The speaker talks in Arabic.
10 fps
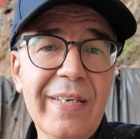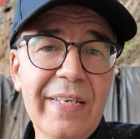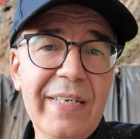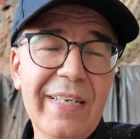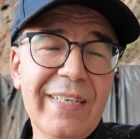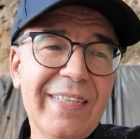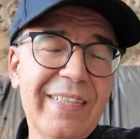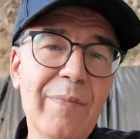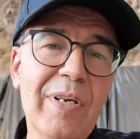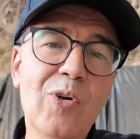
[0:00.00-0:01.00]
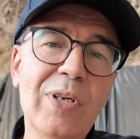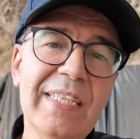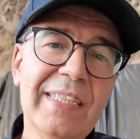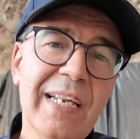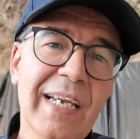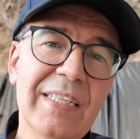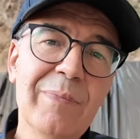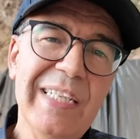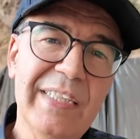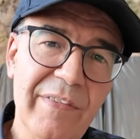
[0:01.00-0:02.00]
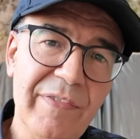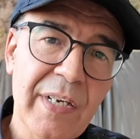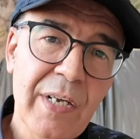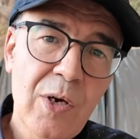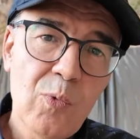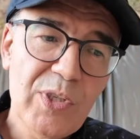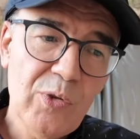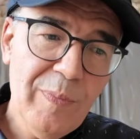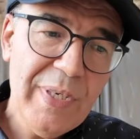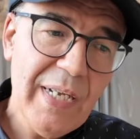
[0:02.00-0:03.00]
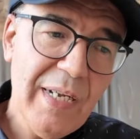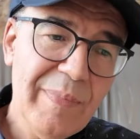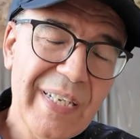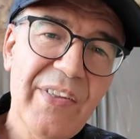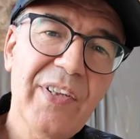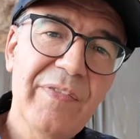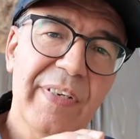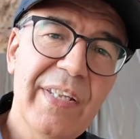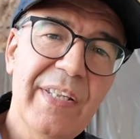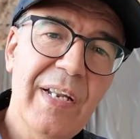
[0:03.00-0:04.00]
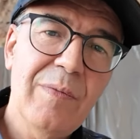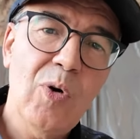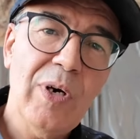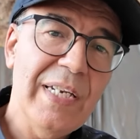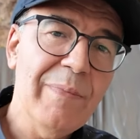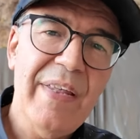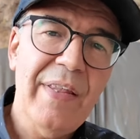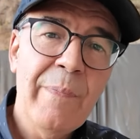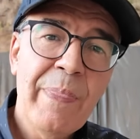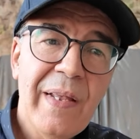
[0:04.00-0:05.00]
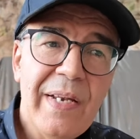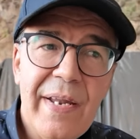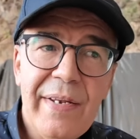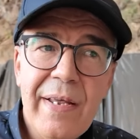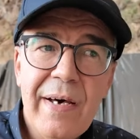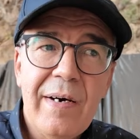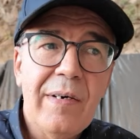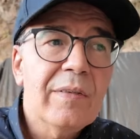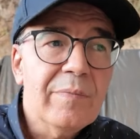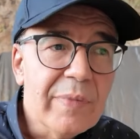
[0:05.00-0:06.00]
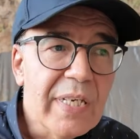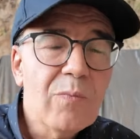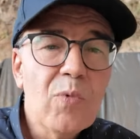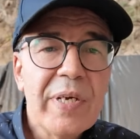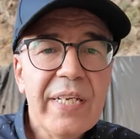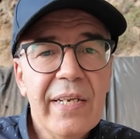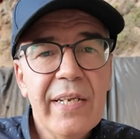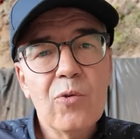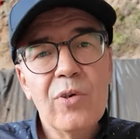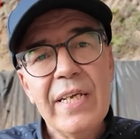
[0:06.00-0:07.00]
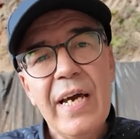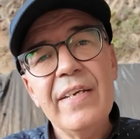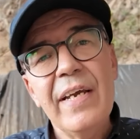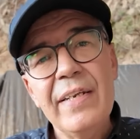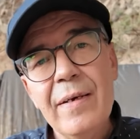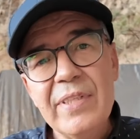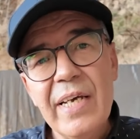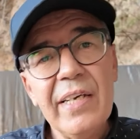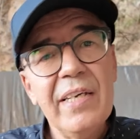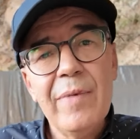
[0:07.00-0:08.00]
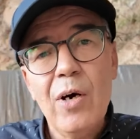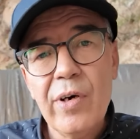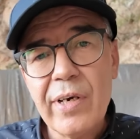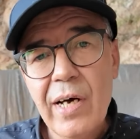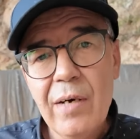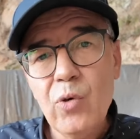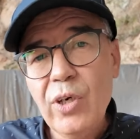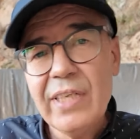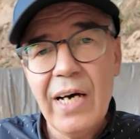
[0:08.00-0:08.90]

يعني استعمله الانسان القديم للدفن واستعمل بكثره في هذا الموقع لماذا لان من الممكن أن يكون لهذه النبتة قيمة أخرى بعد